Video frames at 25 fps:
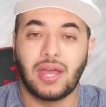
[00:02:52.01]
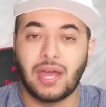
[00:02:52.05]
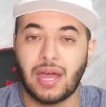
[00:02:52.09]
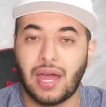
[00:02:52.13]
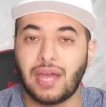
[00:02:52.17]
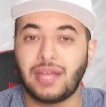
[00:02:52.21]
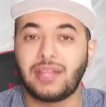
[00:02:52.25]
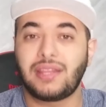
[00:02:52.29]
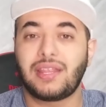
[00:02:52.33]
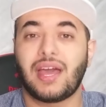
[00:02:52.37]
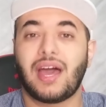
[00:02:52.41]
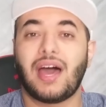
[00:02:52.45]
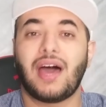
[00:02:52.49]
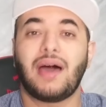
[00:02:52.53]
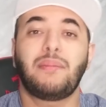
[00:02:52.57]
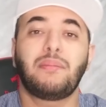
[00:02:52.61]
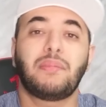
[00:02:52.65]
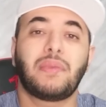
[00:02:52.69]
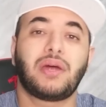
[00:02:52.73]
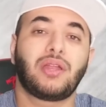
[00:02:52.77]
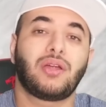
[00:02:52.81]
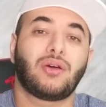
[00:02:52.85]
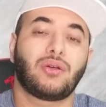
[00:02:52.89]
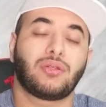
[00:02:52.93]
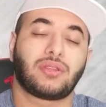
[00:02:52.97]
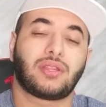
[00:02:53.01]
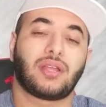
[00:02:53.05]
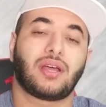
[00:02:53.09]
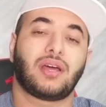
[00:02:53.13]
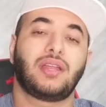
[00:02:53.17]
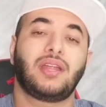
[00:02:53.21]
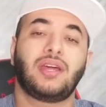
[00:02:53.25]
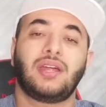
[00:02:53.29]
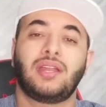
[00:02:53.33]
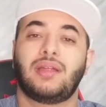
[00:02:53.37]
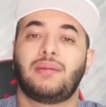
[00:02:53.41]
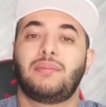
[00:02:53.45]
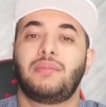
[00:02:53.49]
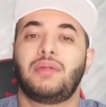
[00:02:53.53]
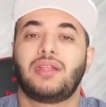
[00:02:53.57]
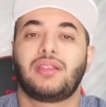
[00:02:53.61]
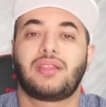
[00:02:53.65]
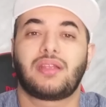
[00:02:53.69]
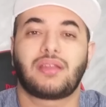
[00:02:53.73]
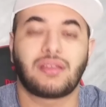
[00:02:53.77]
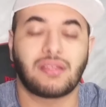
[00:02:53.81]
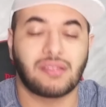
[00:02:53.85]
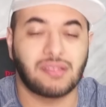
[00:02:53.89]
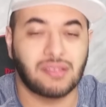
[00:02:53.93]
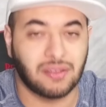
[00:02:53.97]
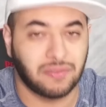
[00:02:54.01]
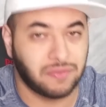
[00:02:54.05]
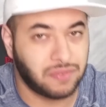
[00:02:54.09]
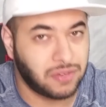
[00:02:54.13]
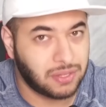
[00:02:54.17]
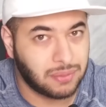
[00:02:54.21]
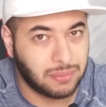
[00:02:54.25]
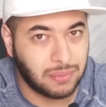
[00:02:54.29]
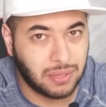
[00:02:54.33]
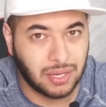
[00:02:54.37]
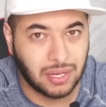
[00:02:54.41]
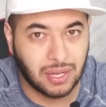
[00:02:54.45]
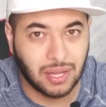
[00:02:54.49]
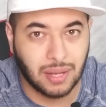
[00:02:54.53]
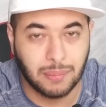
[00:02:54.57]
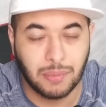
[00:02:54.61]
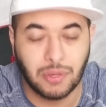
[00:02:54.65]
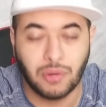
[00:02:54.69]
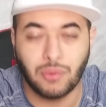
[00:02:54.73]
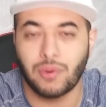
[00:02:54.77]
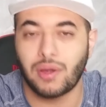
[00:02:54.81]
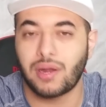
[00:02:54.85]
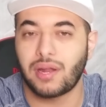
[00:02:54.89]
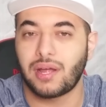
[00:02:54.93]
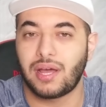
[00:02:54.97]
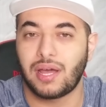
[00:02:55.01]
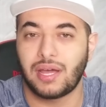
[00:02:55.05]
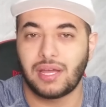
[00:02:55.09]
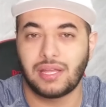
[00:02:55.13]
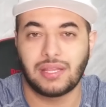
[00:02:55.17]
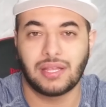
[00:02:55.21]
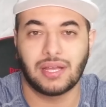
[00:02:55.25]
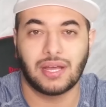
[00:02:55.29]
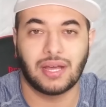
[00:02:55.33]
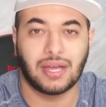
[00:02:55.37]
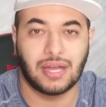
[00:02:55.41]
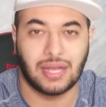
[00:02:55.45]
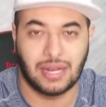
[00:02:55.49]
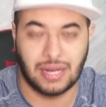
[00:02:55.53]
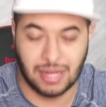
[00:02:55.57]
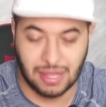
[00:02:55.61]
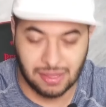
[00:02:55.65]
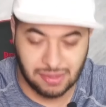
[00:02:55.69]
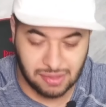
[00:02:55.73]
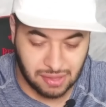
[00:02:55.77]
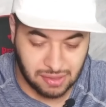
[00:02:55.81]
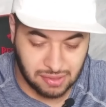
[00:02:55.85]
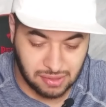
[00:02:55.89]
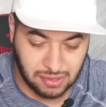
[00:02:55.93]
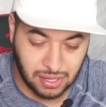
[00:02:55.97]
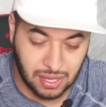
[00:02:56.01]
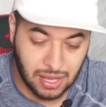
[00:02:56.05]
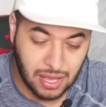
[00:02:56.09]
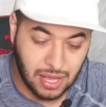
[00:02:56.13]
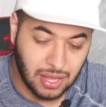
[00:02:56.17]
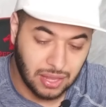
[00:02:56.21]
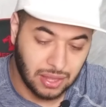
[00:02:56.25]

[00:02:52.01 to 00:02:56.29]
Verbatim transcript: هيدي اهم نقطه نحن بنقدر نستفيد منها من وراء هيدا الاس اس دي